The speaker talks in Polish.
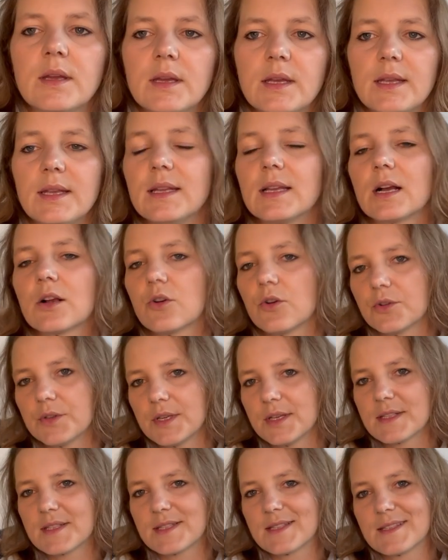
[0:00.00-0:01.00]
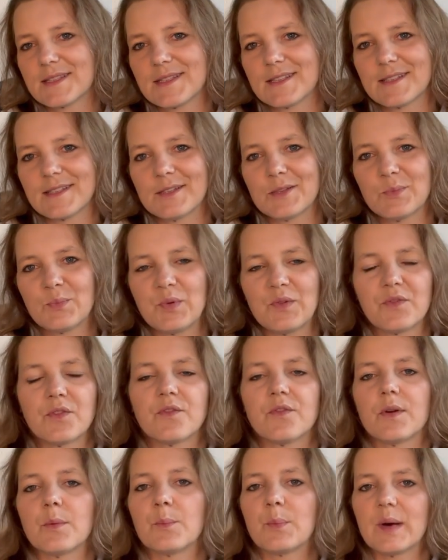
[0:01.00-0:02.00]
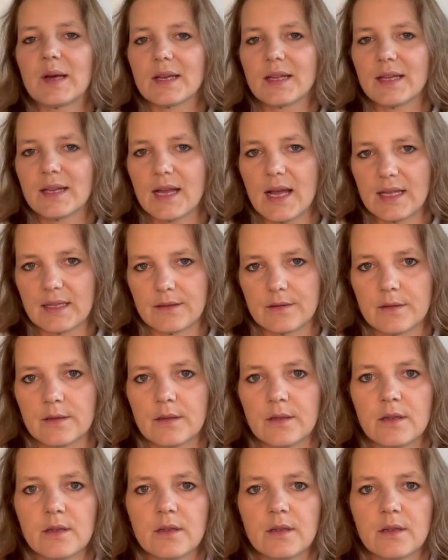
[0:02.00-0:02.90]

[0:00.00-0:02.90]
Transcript: I na koniec e, powiem Wam parę rad,